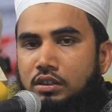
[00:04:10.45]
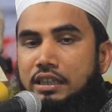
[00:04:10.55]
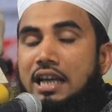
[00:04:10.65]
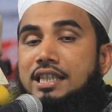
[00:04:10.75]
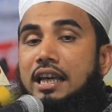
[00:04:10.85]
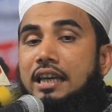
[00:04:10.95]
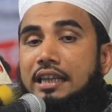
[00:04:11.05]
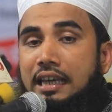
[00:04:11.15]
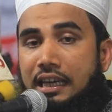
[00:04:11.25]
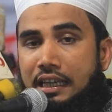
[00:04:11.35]
দিয়েছেন
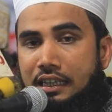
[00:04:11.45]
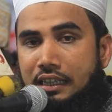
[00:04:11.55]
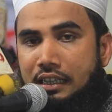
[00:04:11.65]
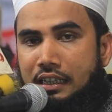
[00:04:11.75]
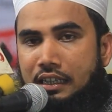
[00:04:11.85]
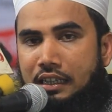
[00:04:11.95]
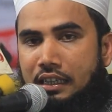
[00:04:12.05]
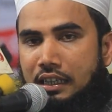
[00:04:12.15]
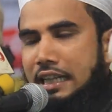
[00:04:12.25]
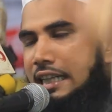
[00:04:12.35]
কে
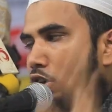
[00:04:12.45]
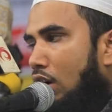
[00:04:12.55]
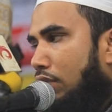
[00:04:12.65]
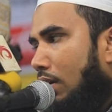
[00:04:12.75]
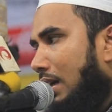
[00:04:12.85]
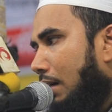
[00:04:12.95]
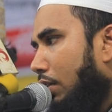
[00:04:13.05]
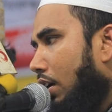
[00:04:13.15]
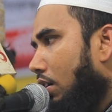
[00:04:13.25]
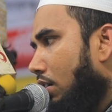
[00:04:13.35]
এটা নফল না
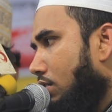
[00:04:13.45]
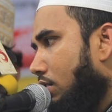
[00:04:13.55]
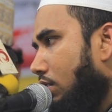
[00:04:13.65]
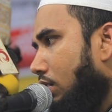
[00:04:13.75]
ফরজ